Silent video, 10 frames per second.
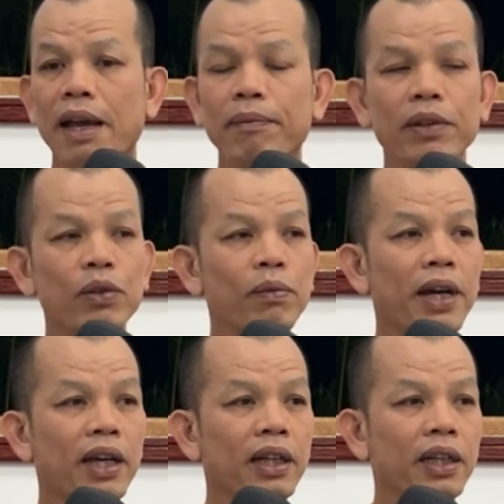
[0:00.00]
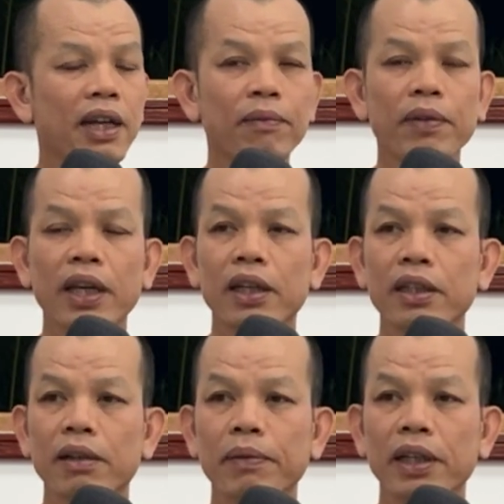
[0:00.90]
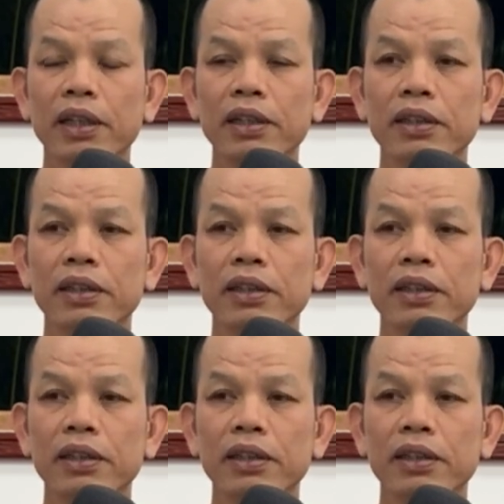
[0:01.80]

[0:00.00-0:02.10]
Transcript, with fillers: กรรมที่ครูบาเคยทำไว้นี่อย่างไป